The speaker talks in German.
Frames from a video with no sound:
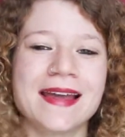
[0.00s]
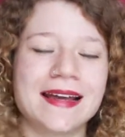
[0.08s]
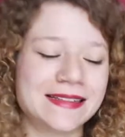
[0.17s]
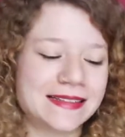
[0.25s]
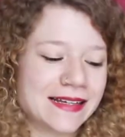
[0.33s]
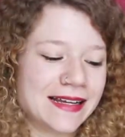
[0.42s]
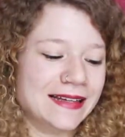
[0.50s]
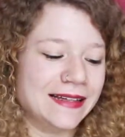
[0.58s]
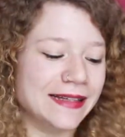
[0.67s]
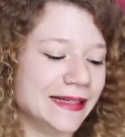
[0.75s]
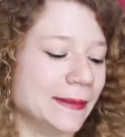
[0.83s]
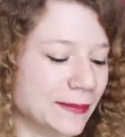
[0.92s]
Ich
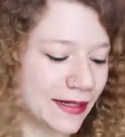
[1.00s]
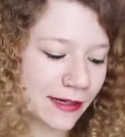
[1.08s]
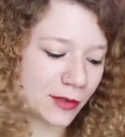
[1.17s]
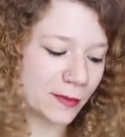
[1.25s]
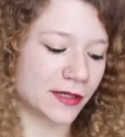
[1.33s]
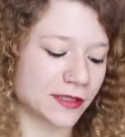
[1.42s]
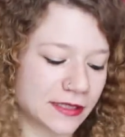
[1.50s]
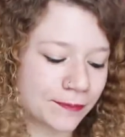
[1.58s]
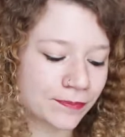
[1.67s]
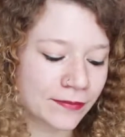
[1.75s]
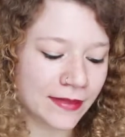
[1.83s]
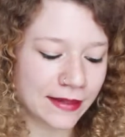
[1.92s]
liebe Harry Potter.
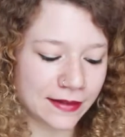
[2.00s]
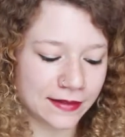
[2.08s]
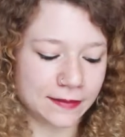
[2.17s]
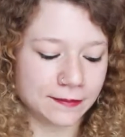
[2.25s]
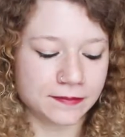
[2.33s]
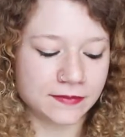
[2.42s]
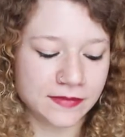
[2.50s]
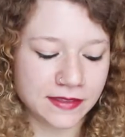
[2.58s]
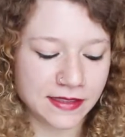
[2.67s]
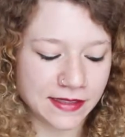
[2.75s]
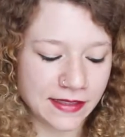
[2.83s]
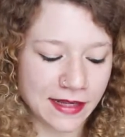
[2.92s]
Ähm,
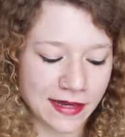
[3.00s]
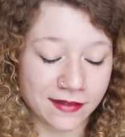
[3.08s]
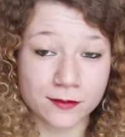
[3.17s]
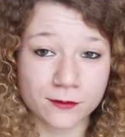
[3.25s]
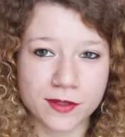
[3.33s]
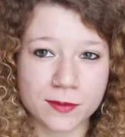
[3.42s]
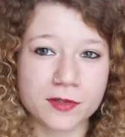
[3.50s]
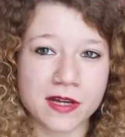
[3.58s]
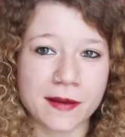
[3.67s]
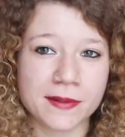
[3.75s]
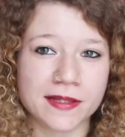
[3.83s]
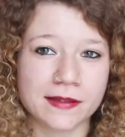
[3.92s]
die ersten vier Bücher
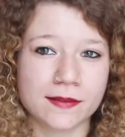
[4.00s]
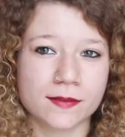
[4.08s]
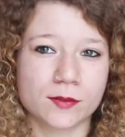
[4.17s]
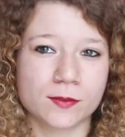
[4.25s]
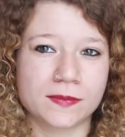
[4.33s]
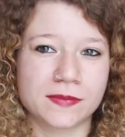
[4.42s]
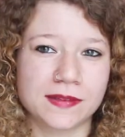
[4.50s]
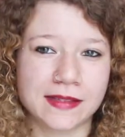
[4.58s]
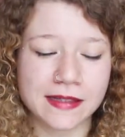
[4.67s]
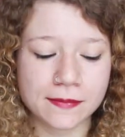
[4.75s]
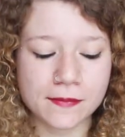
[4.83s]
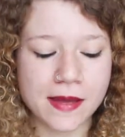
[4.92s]
habe ich jetzt zum
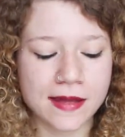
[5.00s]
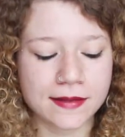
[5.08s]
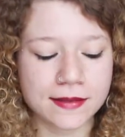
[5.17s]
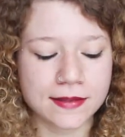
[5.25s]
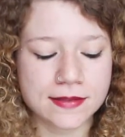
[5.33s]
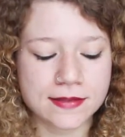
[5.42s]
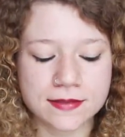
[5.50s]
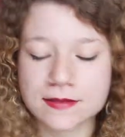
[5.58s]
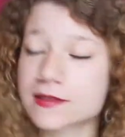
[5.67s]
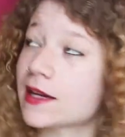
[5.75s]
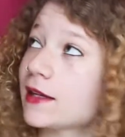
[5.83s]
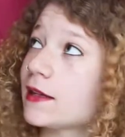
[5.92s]
dritten Mal gelesen.
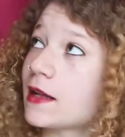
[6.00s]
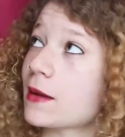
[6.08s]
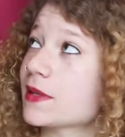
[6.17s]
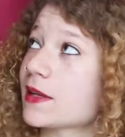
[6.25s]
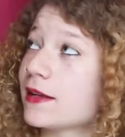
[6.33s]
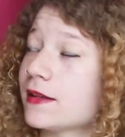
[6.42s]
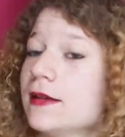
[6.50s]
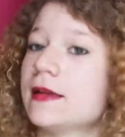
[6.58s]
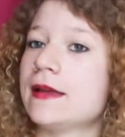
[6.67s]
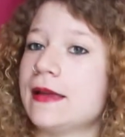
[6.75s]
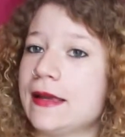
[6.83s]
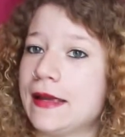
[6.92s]
Die anderen habe ich alle
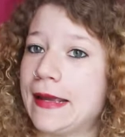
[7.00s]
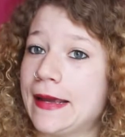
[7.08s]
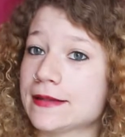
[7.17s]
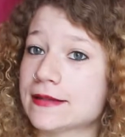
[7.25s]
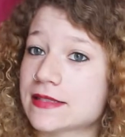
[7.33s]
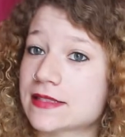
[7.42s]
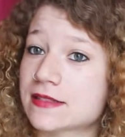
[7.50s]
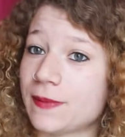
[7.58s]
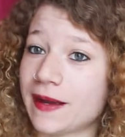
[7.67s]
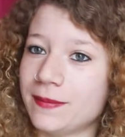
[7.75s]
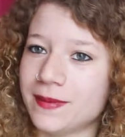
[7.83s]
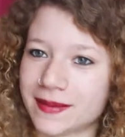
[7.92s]
erst
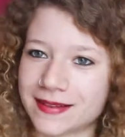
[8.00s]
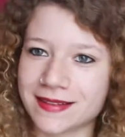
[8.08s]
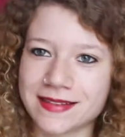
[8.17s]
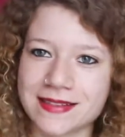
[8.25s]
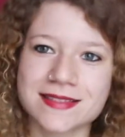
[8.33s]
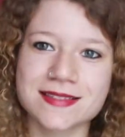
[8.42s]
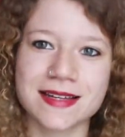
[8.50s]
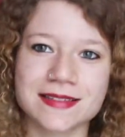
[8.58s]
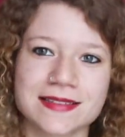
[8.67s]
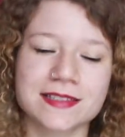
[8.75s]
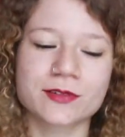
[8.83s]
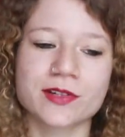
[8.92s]
zweimal gelesen,
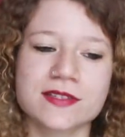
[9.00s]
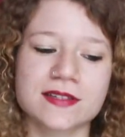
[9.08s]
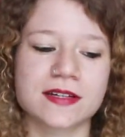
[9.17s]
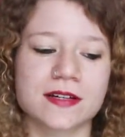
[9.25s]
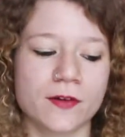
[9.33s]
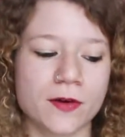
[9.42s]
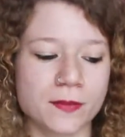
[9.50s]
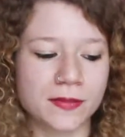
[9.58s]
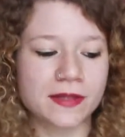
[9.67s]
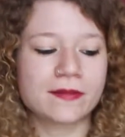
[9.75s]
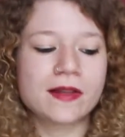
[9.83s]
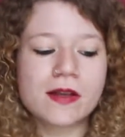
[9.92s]
seit ich 19 geworden
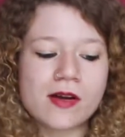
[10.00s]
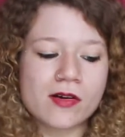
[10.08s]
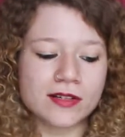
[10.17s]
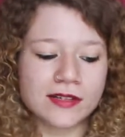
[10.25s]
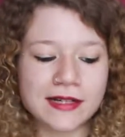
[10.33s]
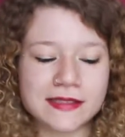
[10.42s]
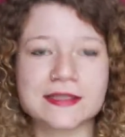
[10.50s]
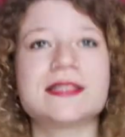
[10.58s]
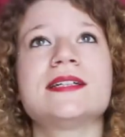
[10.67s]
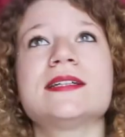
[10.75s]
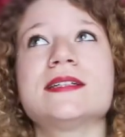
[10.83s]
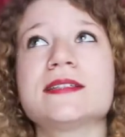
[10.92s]
bin. Und da ich
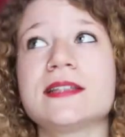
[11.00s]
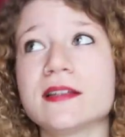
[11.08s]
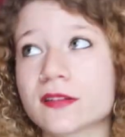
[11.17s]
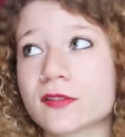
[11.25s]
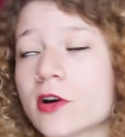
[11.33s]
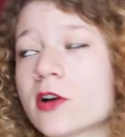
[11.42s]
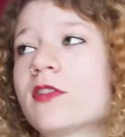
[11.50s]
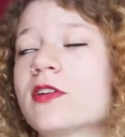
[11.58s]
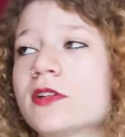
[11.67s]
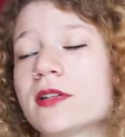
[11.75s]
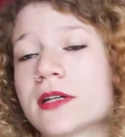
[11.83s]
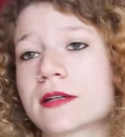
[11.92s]
ja nächste Woche
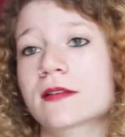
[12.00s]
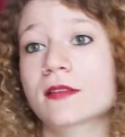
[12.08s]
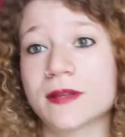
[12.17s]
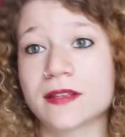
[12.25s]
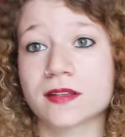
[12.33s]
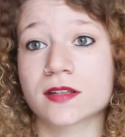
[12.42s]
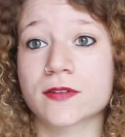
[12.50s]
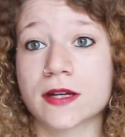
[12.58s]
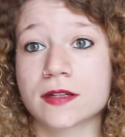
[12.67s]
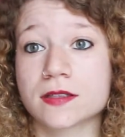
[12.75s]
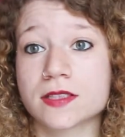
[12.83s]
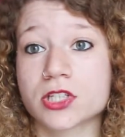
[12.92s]
Sonntag 20
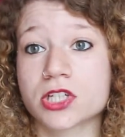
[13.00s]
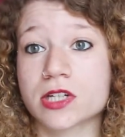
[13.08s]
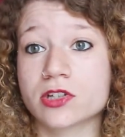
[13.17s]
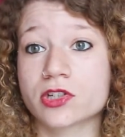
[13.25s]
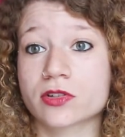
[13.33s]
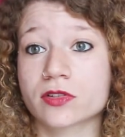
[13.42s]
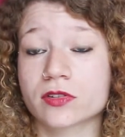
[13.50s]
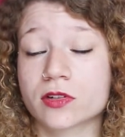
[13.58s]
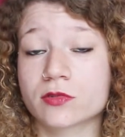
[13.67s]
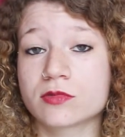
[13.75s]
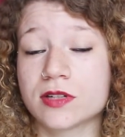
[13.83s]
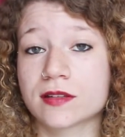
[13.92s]
werde, stehen die Chancen
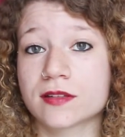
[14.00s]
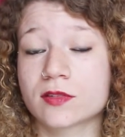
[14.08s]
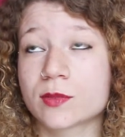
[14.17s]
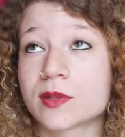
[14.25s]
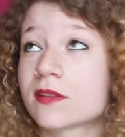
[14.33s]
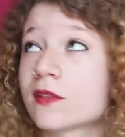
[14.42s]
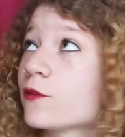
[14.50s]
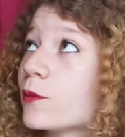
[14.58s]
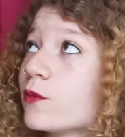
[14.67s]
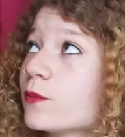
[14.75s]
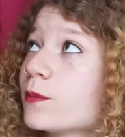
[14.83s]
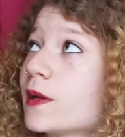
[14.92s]
noch gut, dass ich zumindest den
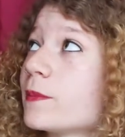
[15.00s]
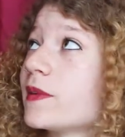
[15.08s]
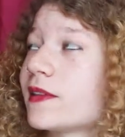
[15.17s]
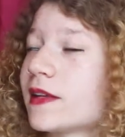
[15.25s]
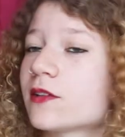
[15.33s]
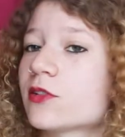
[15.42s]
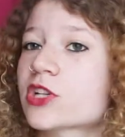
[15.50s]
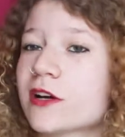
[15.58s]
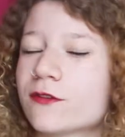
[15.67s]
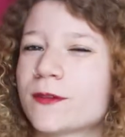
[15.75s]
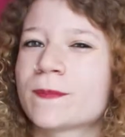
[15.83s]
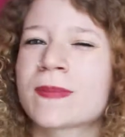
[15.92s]
fünften Band bis dahin noch
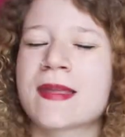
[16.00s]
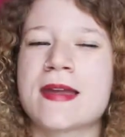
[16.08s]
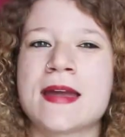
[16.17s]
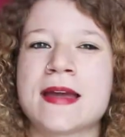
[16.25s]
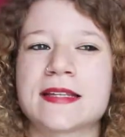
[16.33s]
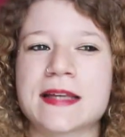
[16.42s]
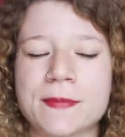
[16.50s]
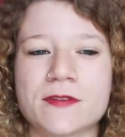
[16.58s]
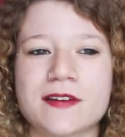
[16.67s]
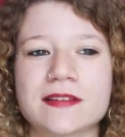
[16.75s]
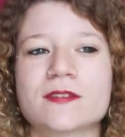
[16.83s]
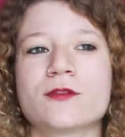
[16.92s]
schaffe. Ich habe mir
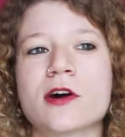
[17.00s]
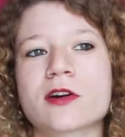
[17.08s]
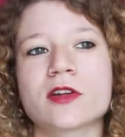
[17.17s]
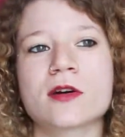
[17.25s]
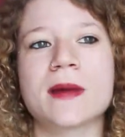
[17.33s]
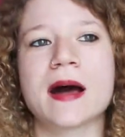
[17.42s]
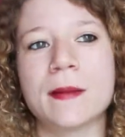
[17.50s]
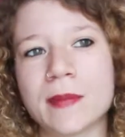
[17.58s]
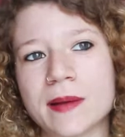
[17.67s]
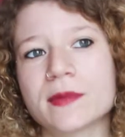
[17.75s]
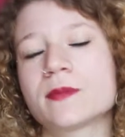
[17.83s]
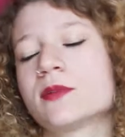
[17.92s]
fest vorgenommen, an
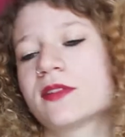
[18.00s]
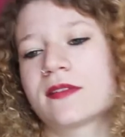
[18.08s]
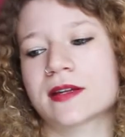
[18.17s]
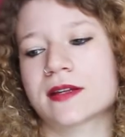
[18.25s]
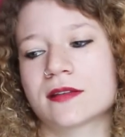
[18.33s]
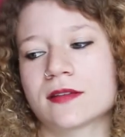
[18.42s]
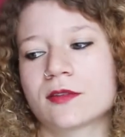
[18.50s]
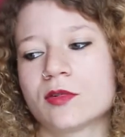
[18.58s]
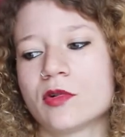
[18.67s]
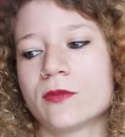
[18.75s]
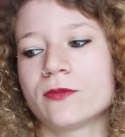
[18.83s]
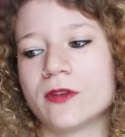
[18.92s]
meinem Geburtstag jetzt in
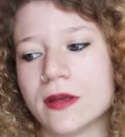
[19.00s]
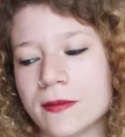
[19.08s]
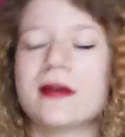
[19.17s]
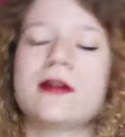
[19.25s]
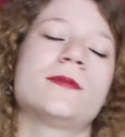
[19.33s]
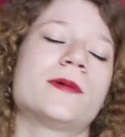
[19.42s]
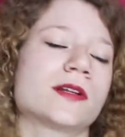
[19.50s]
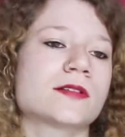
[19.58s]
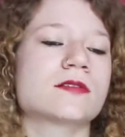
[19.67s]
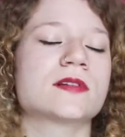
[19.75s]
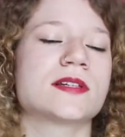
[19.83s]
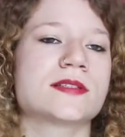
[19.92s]
Zukunft immer Harry Potter
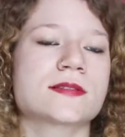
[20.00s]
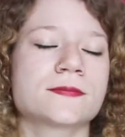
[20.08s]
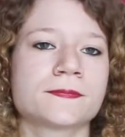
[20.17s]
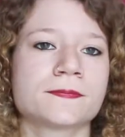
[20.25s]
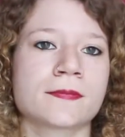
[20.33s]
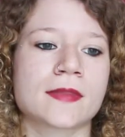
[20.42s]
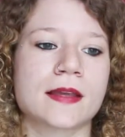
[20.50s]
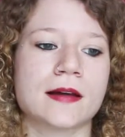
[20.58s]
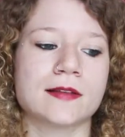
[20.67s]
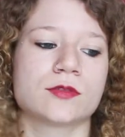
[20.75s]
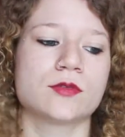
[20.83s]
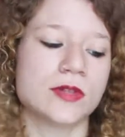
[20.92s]
zu lesen.
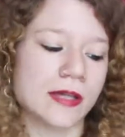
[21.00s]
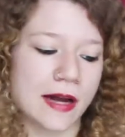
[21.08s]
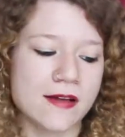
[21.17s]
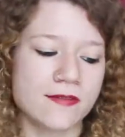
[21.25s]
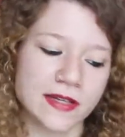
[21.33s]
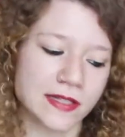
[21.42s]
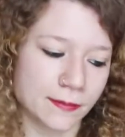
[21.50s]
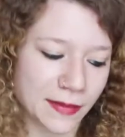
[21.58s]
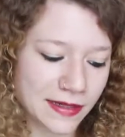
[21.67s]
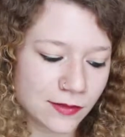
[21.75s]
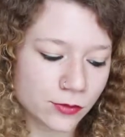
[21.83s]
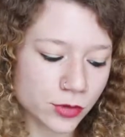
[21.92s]
Also egal welchen
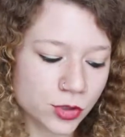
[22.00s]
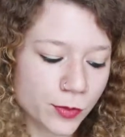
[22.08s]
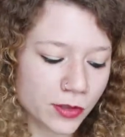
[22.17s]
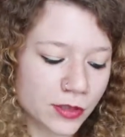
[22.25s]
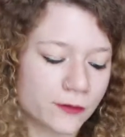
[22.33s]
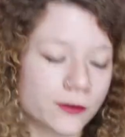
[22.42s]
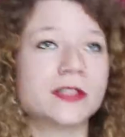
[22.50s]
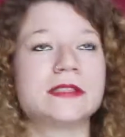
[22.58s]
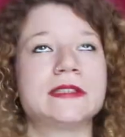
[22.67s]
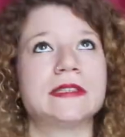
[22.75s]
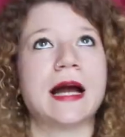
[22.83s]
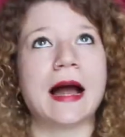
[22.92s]
Band, ursprünglich wollte
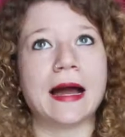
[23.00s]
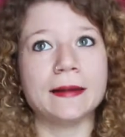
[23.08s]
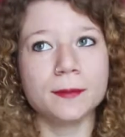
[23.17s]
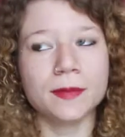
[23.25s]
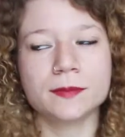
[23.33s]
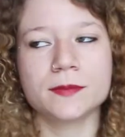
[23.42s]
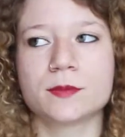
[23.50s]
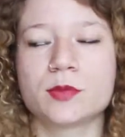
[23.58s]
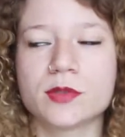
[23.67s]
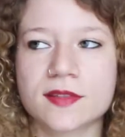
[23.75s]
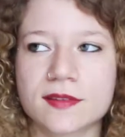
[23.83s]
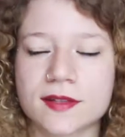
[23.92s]
ich an meinem
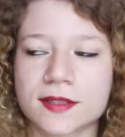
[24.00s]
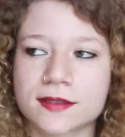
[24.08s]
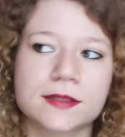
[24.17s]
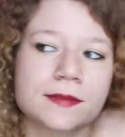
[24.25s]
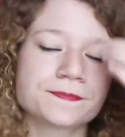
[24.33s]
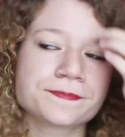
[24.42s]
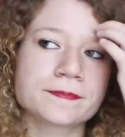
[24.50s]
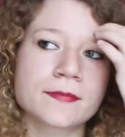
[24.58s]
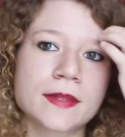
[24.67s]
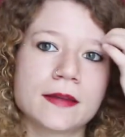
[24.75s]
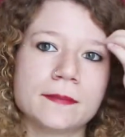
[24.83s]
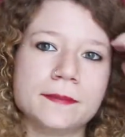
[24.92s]
Geburtstag dann
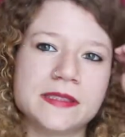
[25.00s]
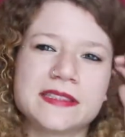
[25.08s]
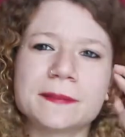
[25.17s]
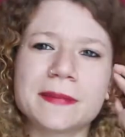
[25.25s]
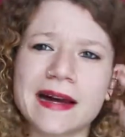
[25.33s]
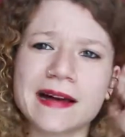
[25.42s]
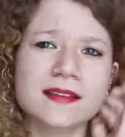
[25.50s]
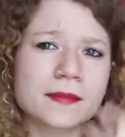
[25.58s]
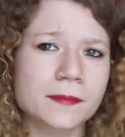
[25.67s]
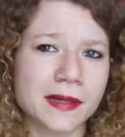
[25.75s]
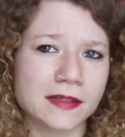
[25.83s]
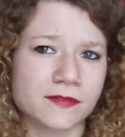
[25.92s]
mit dem
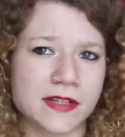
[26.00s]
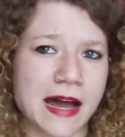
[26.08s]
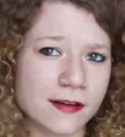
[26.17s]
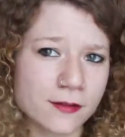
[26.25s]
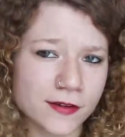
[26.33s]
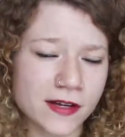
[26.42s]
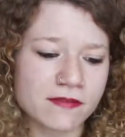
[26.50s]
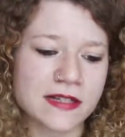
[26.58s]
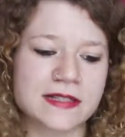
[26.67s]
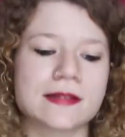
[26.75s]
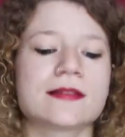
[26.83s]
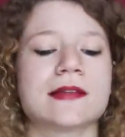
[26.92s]
ersten Band wieder anfangen, weil
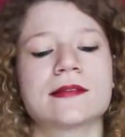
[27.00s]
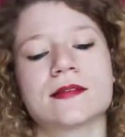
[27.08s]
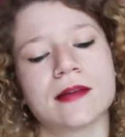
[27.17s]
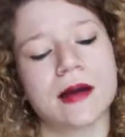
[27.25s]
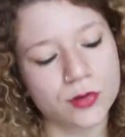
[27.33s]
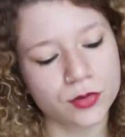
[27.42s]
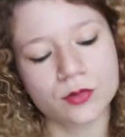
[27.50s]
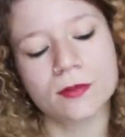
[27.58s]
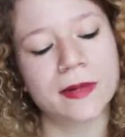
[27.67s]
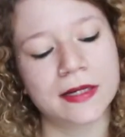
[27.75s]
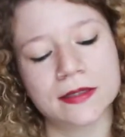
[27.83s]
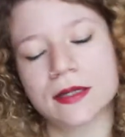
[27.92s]
ich das letztes Jahr auch so
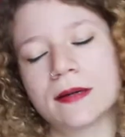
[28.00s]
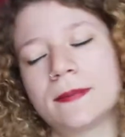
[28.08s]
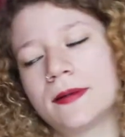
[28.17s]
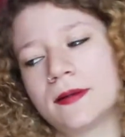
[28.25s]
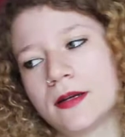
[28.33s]
gemacht habe.